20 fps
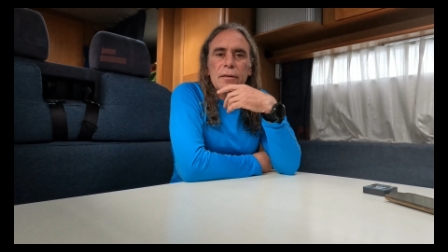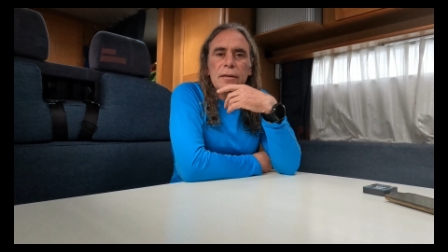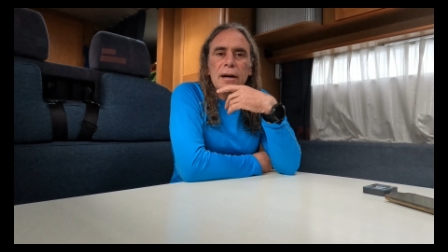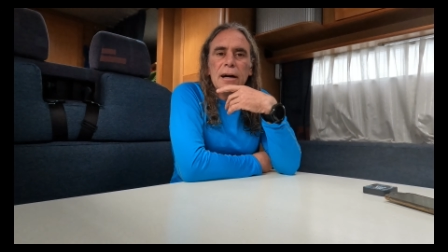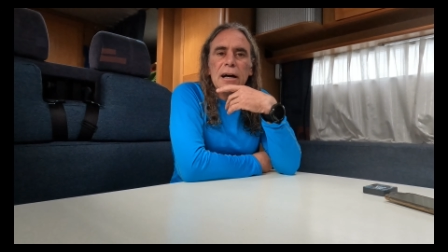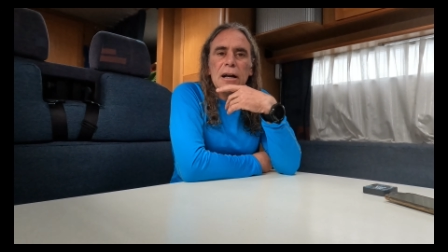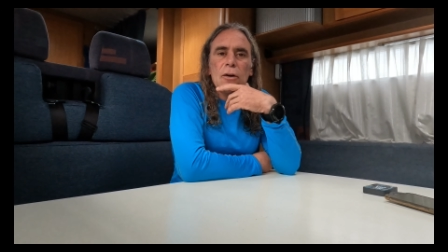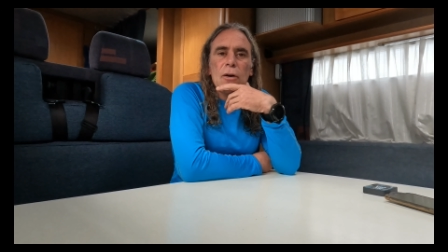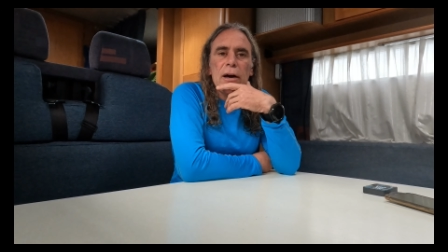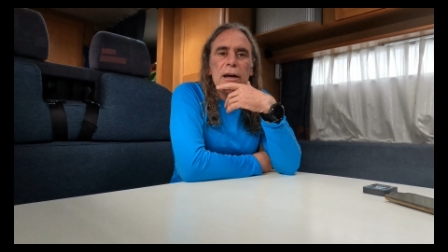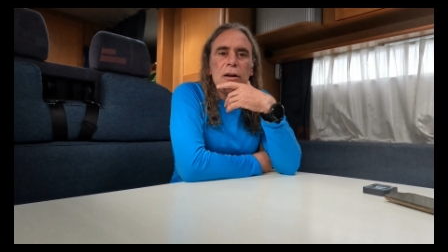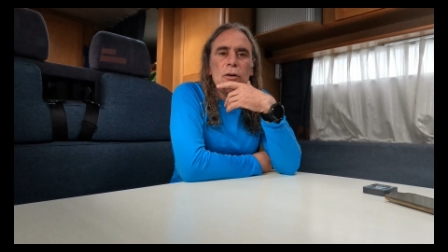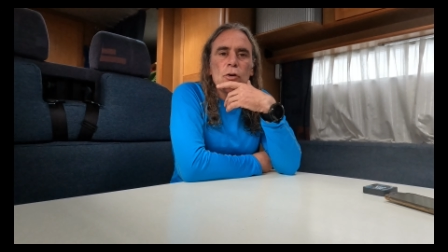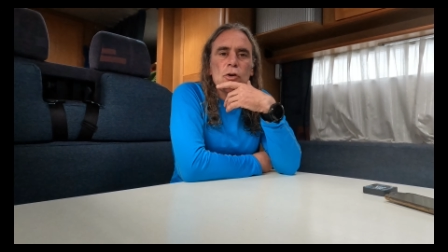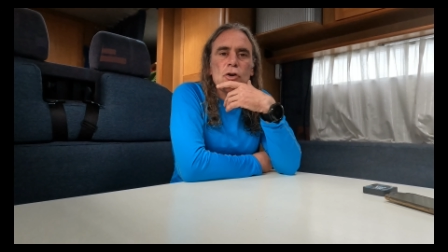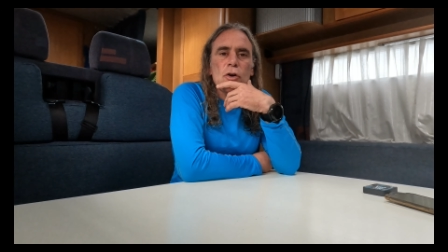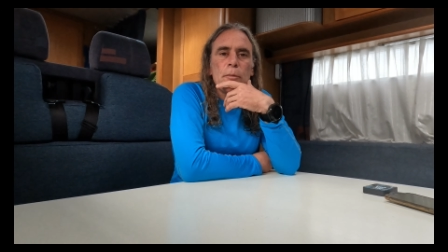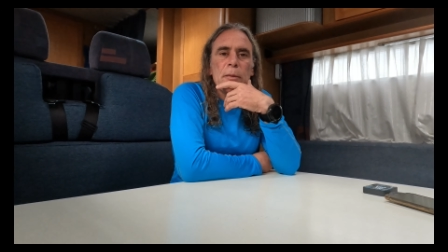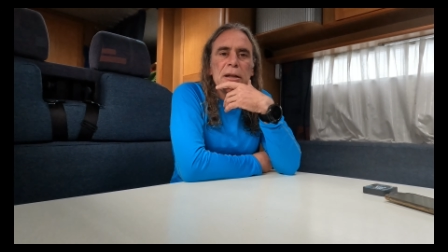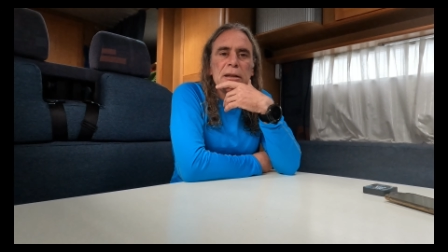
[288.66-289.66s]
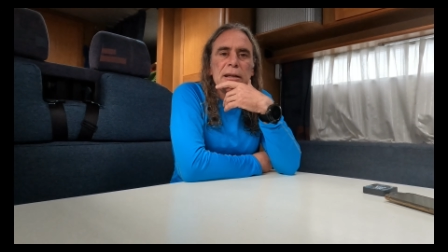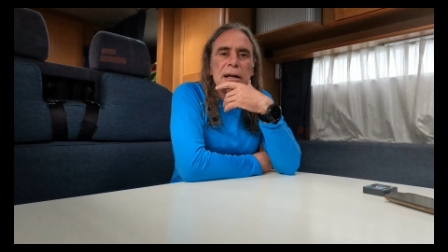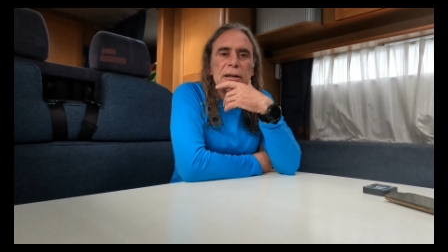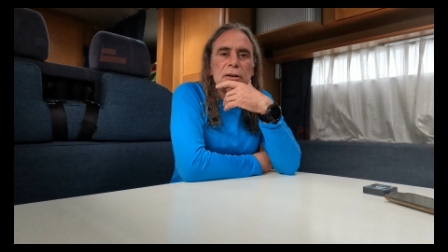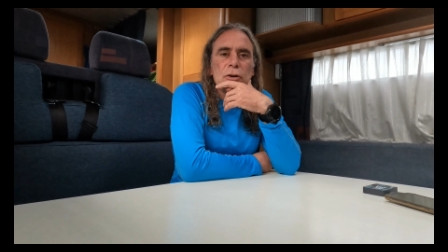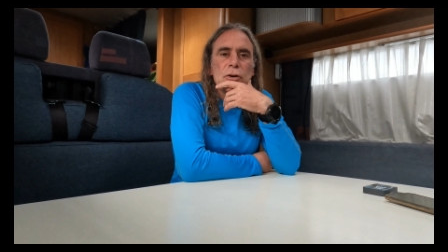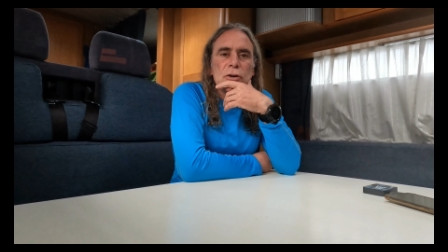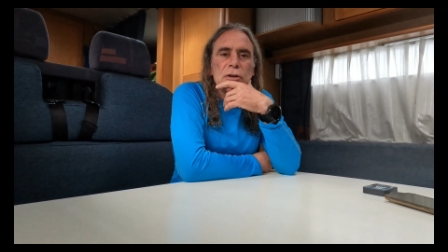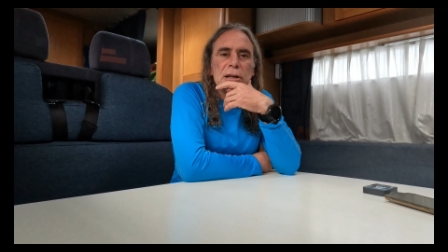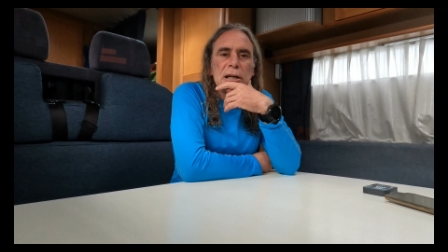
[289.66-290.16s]
Dejadlo ahí en los
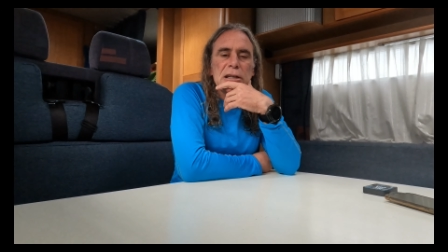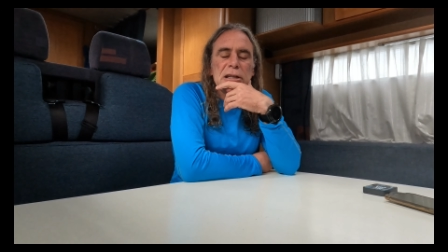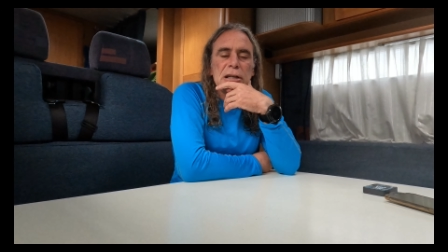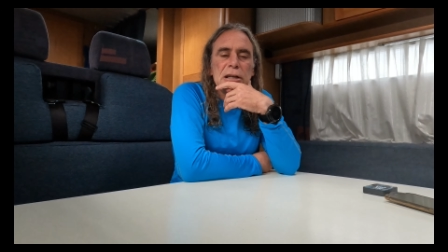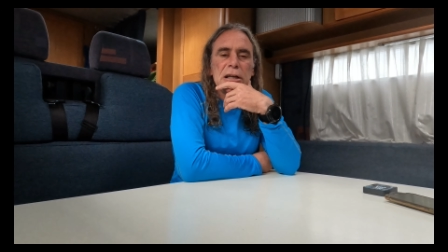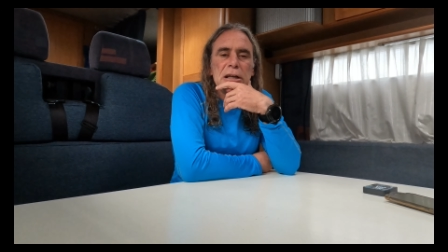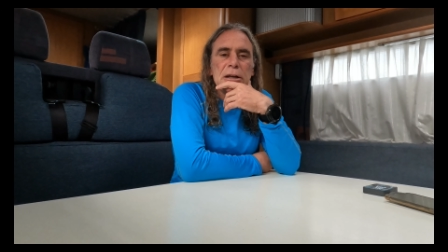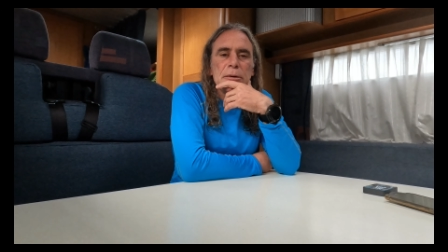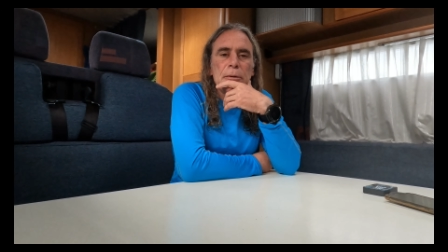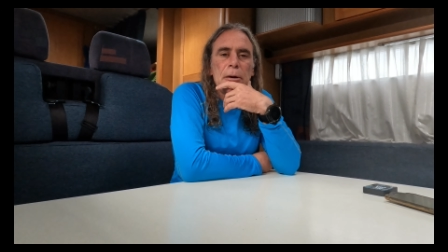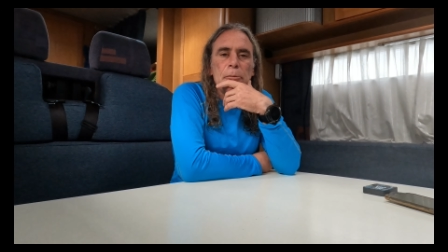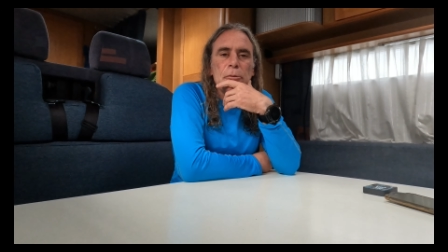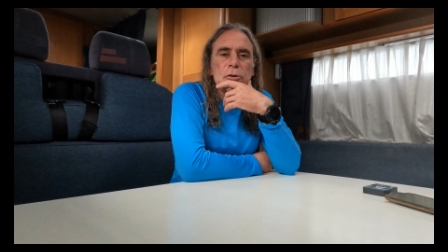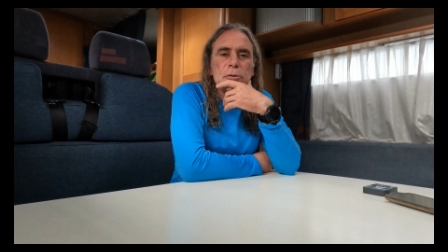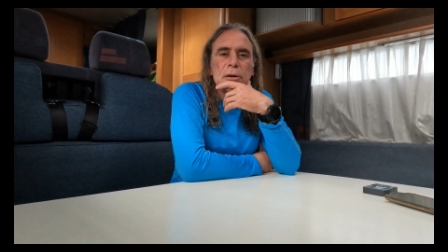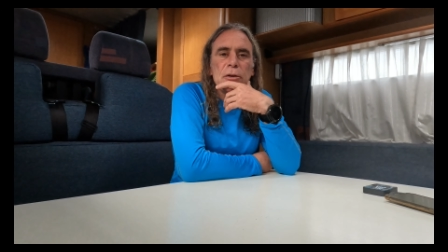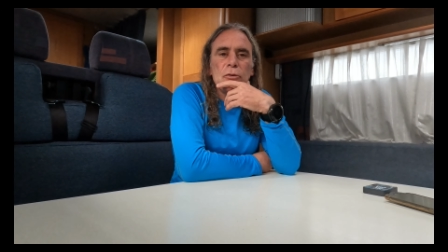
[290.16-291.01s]
comentarios y así vamos